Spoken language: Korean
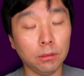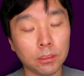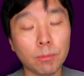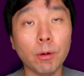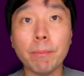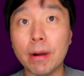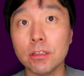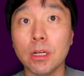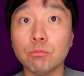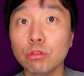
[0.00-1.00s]
어떻게 보면
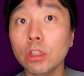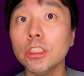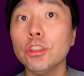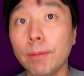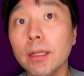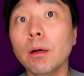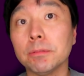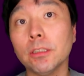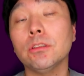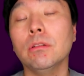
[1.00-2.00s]
밸런스가 무너질 수밖에
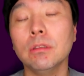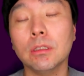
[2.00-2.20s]
없었죠.